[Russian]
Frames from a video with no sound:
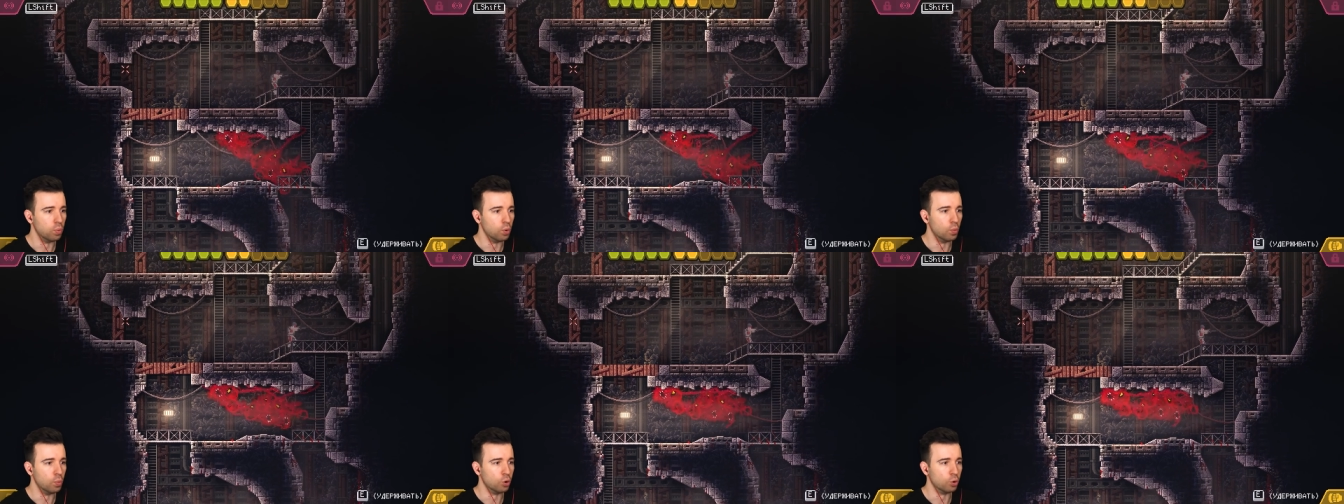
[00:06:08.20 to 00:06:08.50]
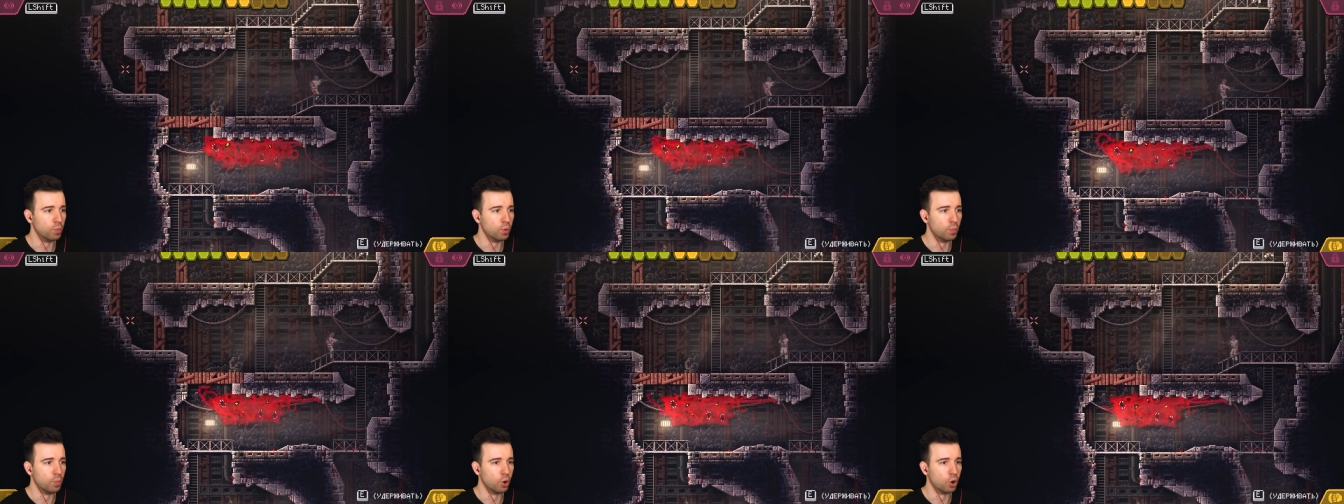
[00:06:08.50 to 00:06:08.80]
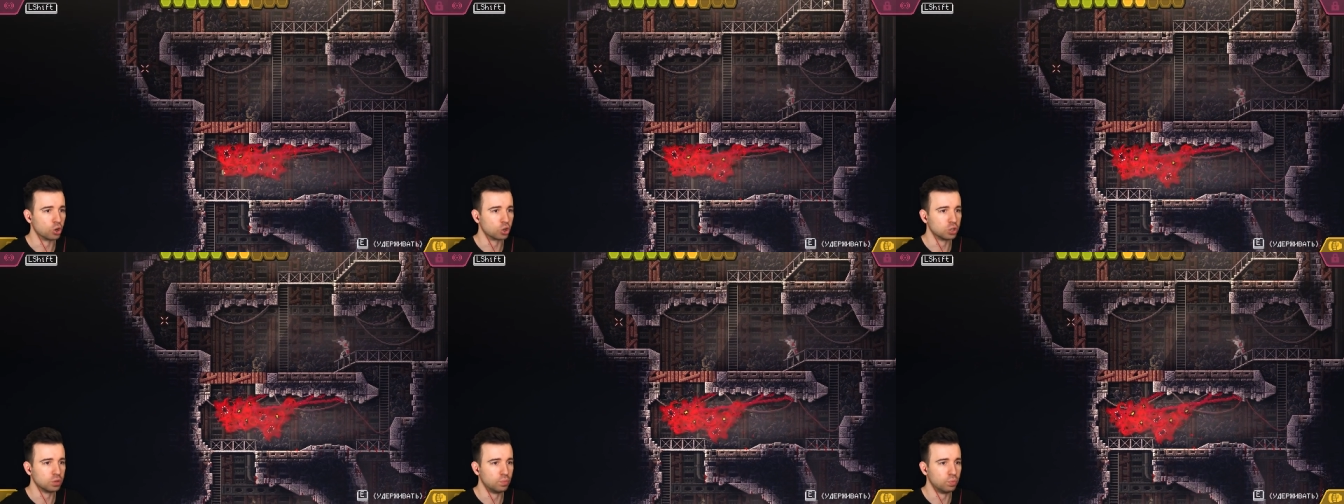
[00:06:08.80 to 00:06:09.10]

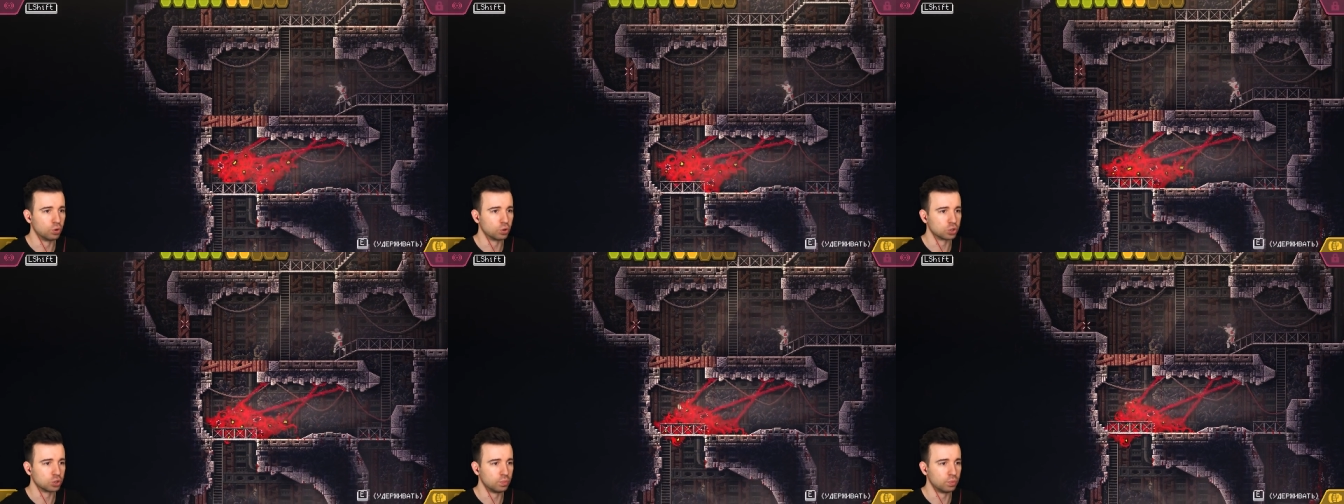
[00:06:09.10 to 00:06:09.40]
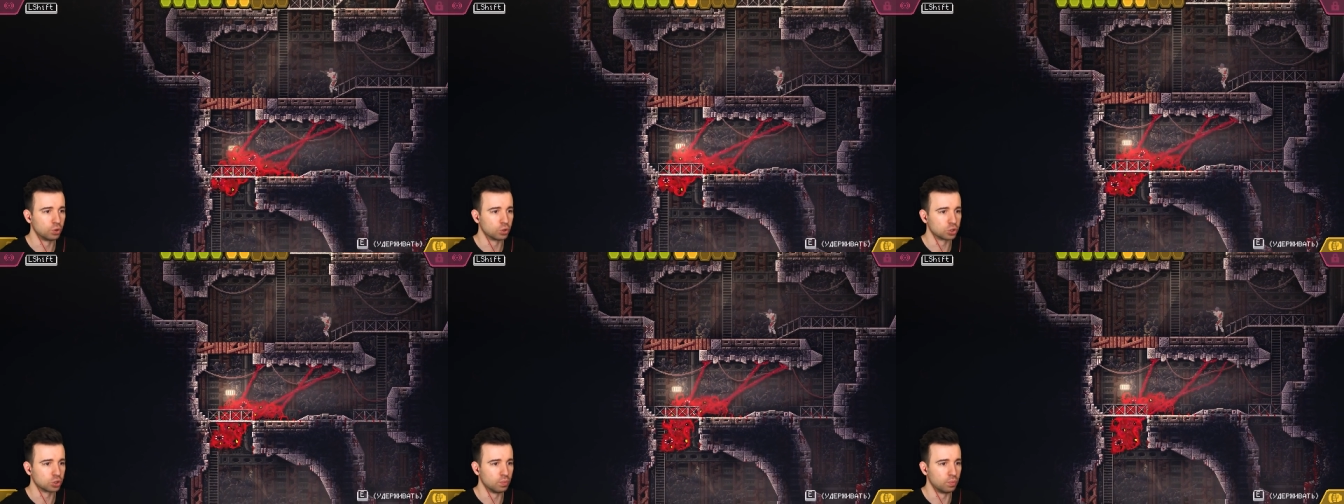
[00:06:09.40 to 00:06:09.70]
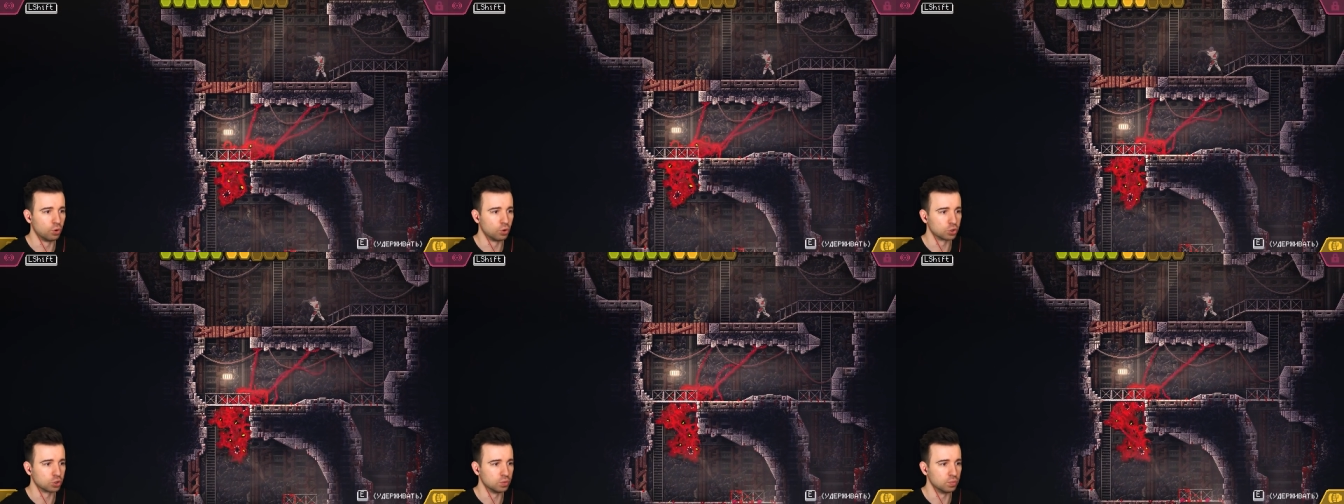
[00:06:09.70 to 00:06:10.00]
Боже, боже, боже,
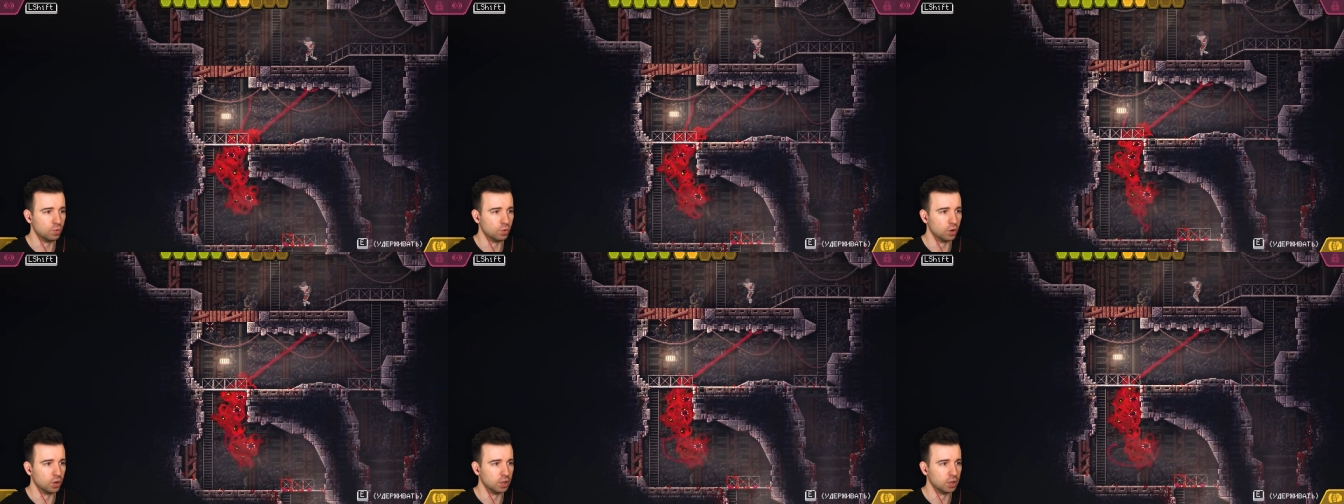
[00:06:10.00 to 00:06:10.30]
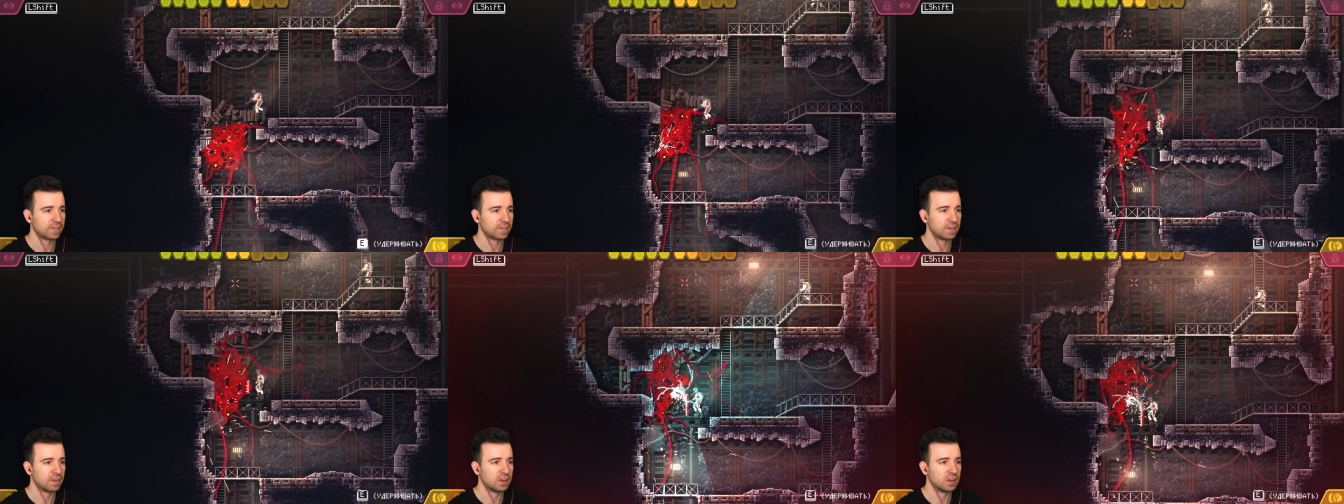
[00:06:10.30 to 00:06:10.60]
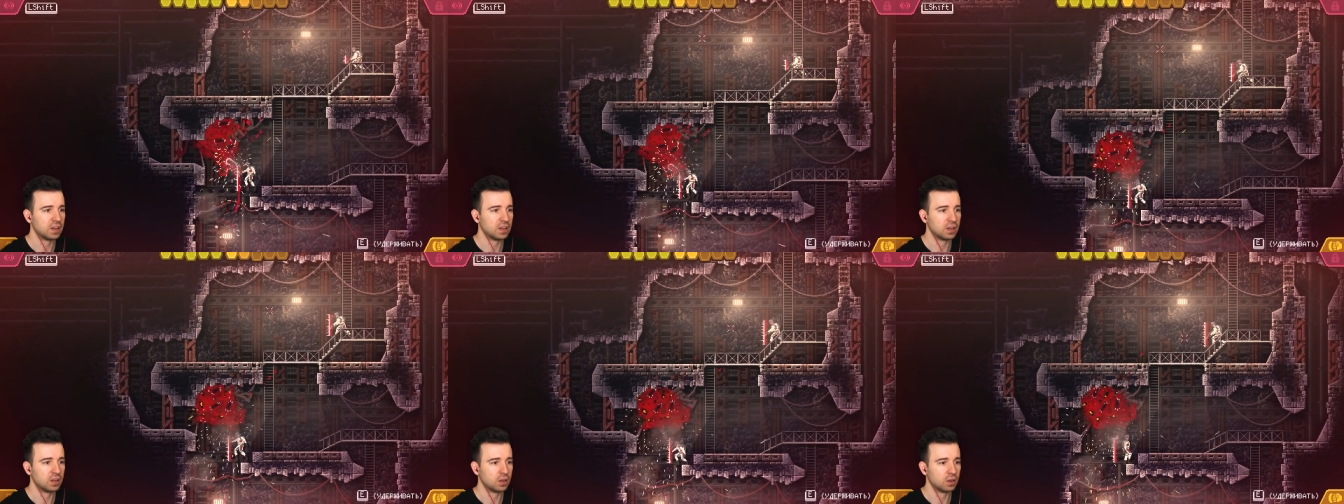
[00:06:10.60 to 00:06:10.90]
боже мой.
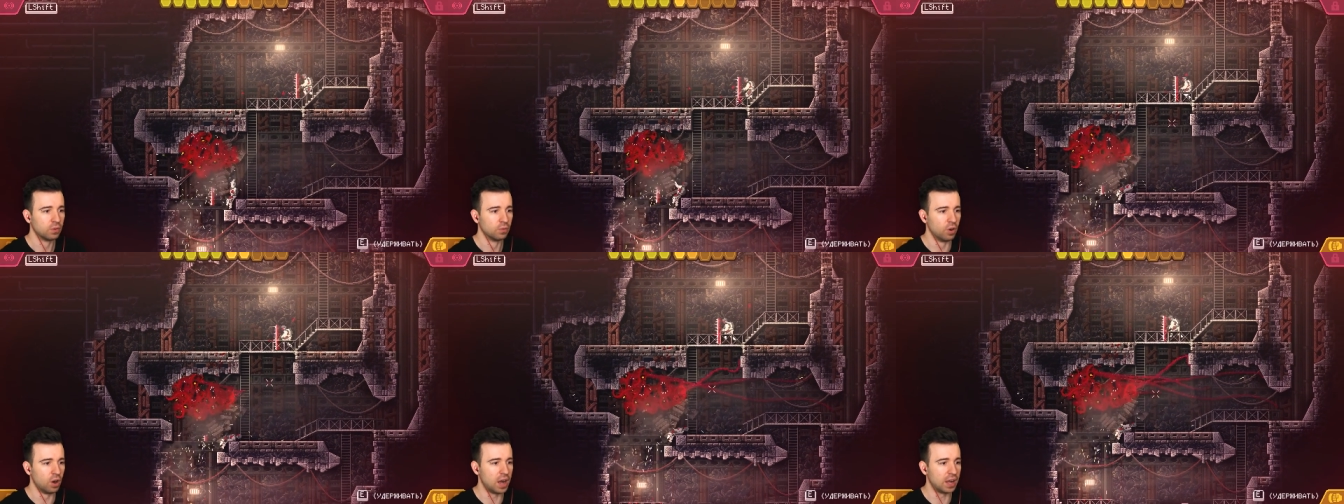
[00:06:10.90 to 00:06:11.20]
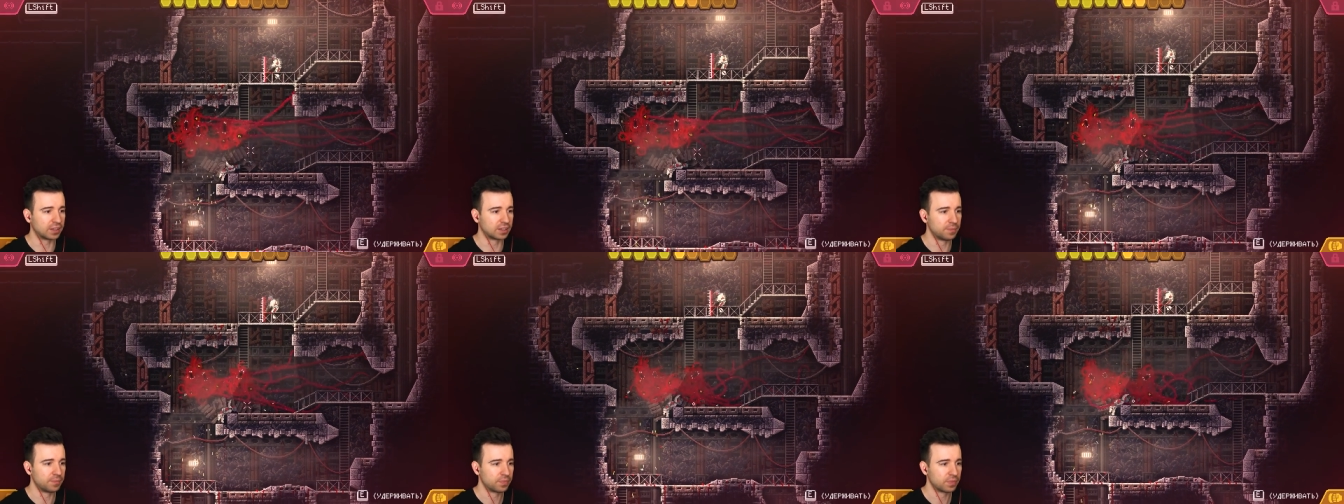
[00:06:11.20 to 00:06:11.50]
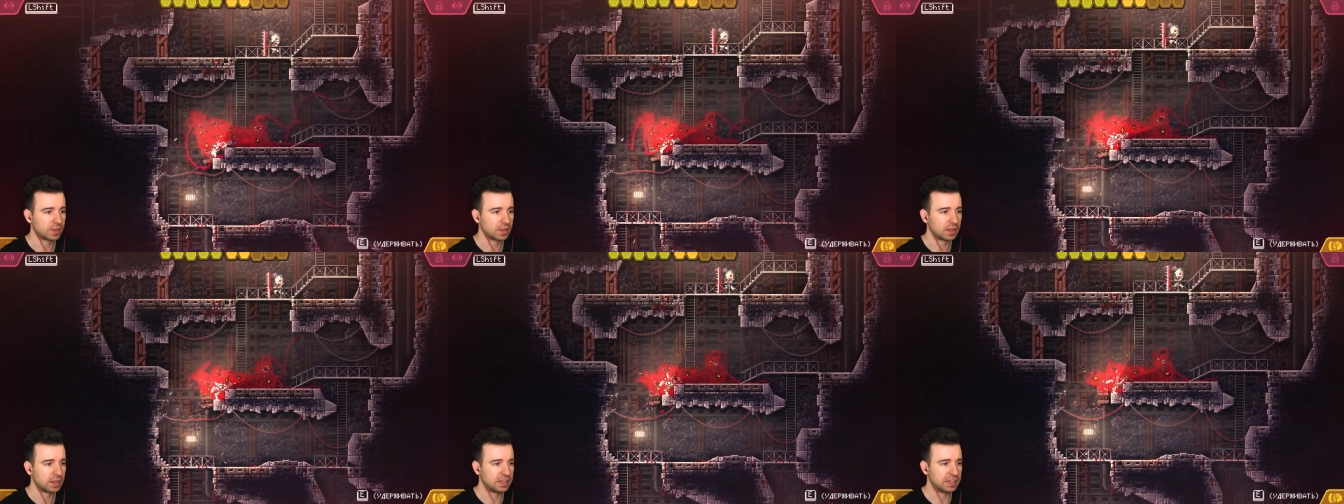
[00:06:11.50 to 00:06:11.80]
Вот!
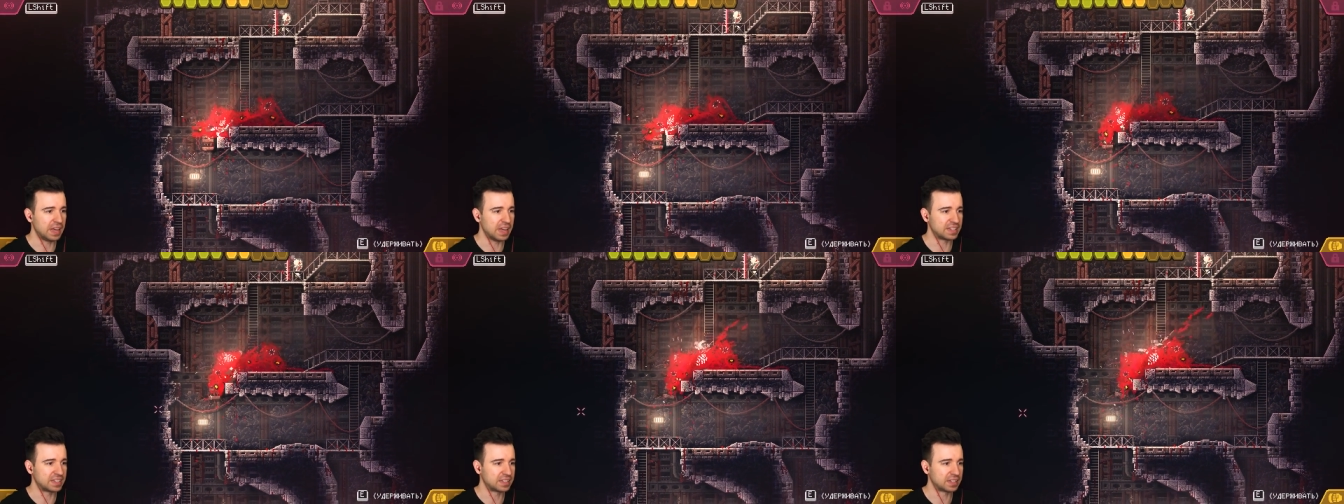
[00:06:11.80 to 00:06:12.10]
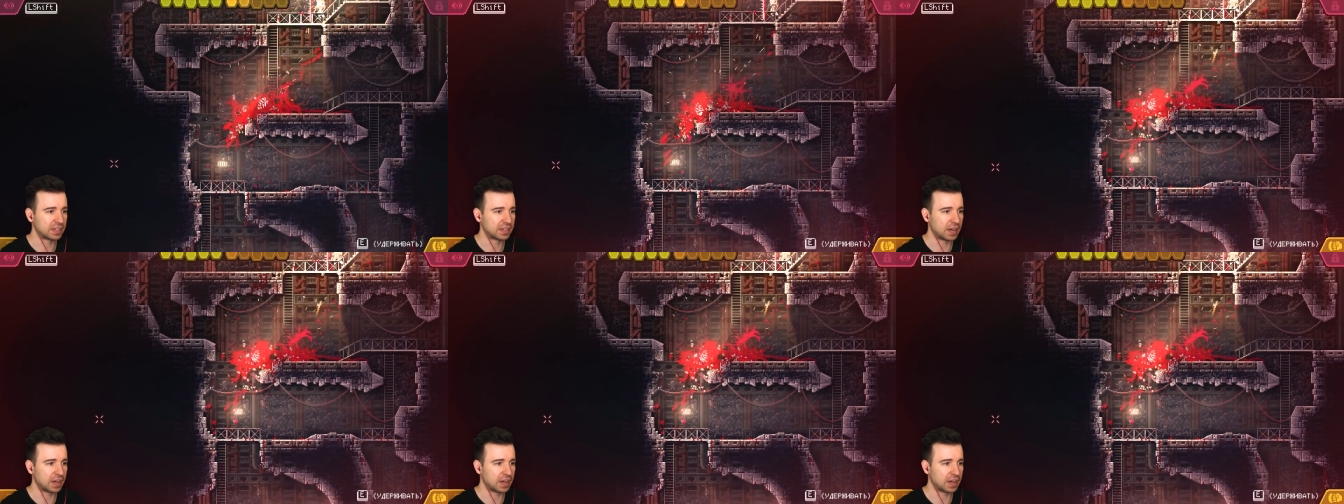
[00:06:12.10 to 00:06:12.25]
Есть!